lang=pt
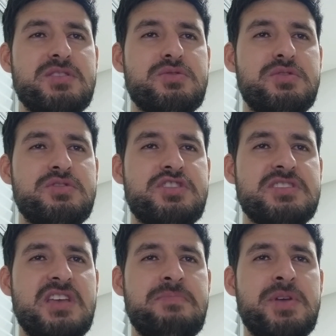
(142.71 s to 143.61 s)
em todo,
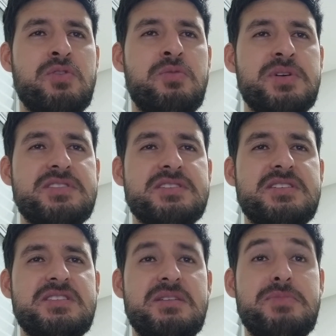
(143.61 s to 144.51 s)
XRP rumo a
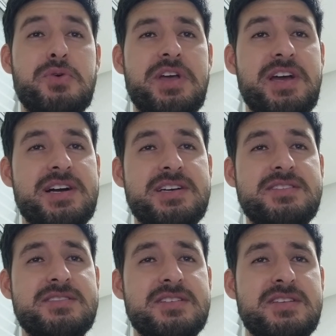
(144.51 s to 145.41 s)
60 mil
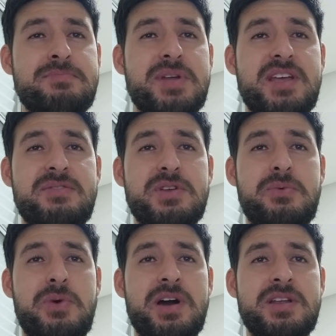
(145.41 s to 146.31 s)
reais, em breve
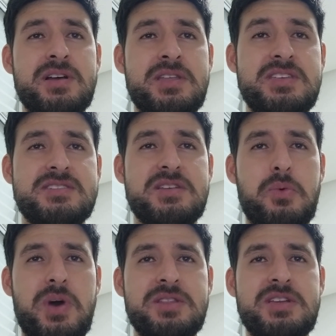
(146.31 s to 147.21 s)
40, 15
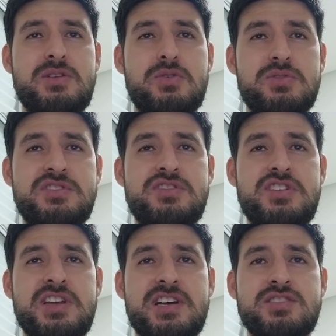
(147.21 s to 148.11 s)
quadrilhões
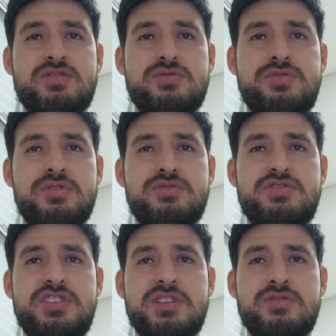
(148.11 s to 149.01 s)
de reais do todo o
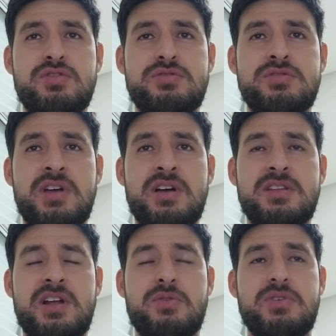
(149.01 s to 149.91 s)
dinheiro no, na,
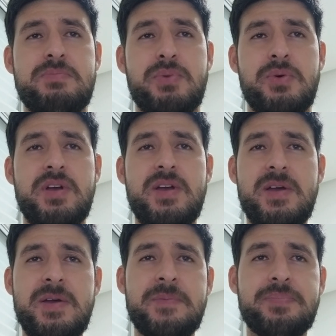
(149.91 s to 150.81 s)
na Ripple.
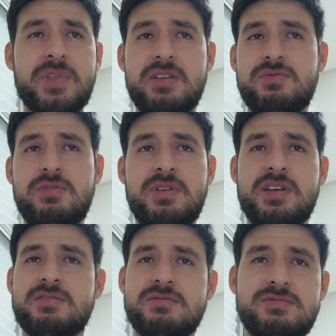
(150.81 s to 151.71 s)
É,
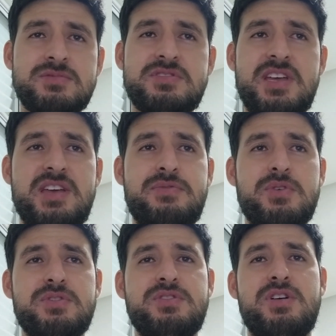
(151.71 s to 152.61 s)
é, não sei,
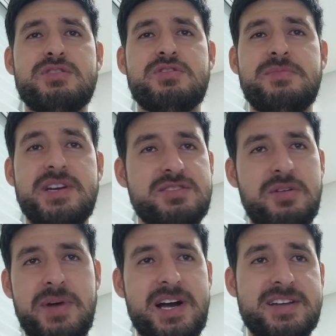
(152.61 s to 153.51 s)
viu, Doctor, mas
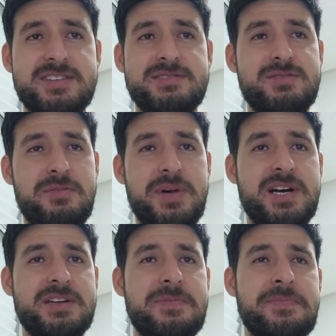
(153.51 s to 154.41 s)
tomara,
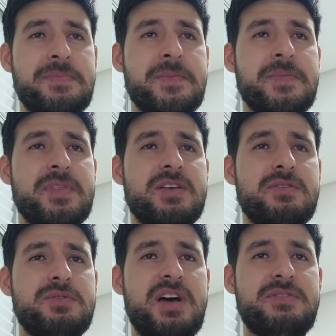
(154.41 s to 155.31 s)
tomara.
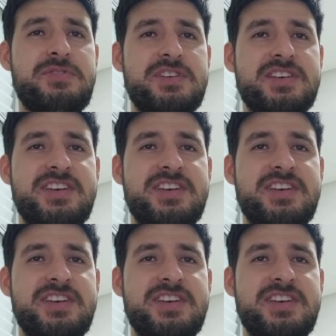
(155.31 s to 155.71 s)
O Davi,